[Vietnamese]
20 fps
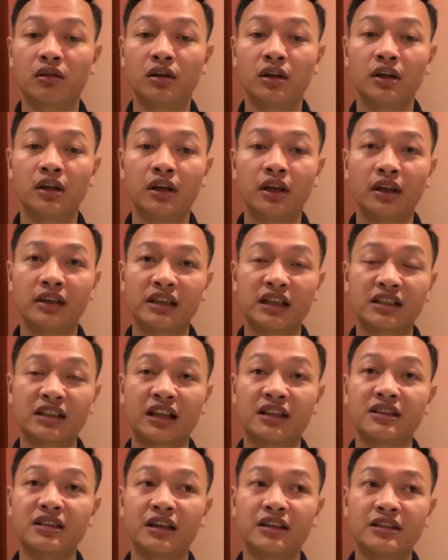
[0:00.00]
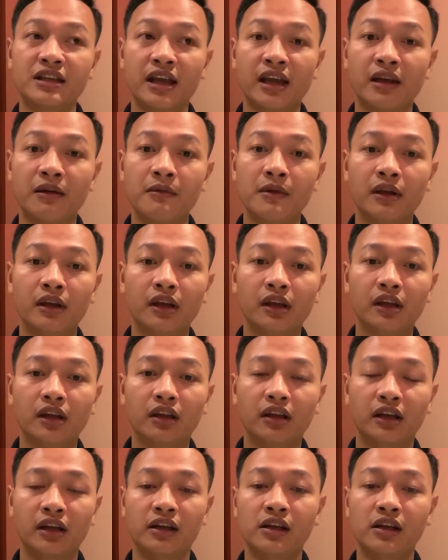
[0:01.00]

khỏi bị bắt giữ hoặc trục xuất,